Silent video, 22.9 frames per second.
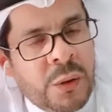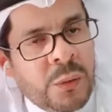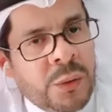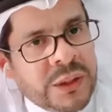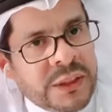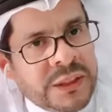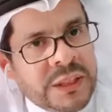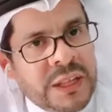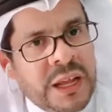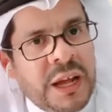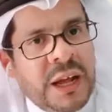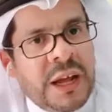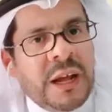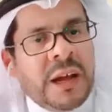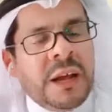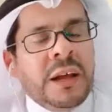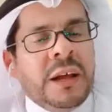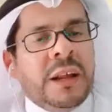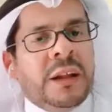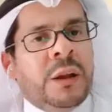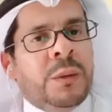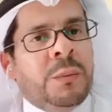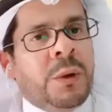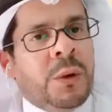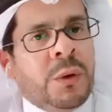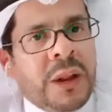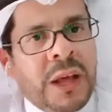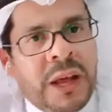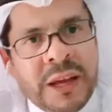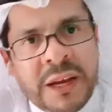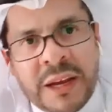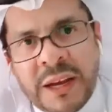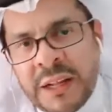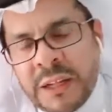والطاعة
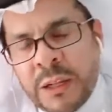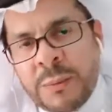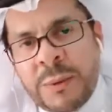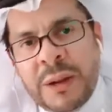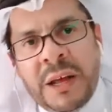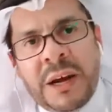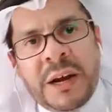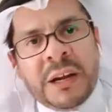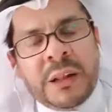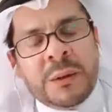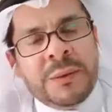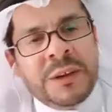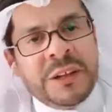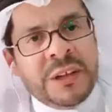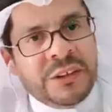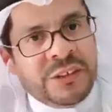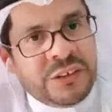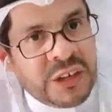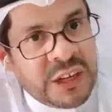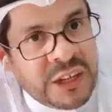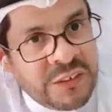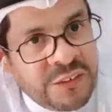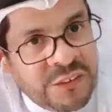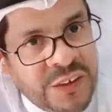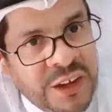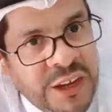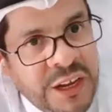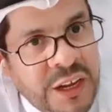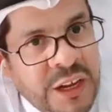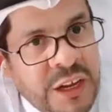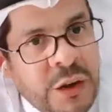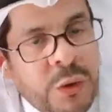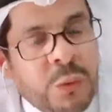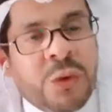لمولاي خادم الحرمين
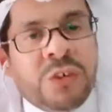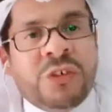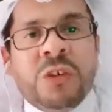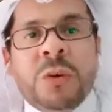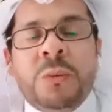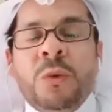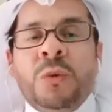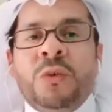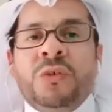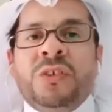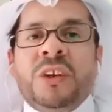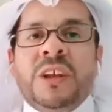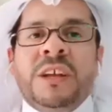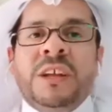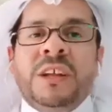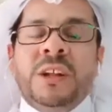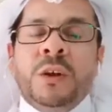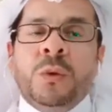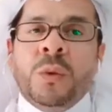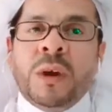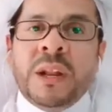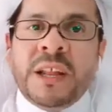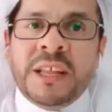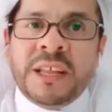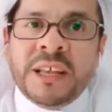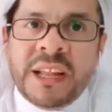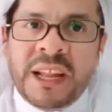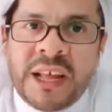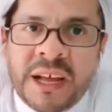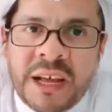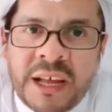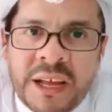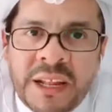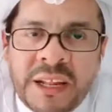الشريفين وسمو سيدي ولي
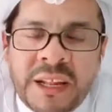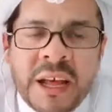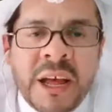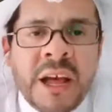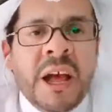العهد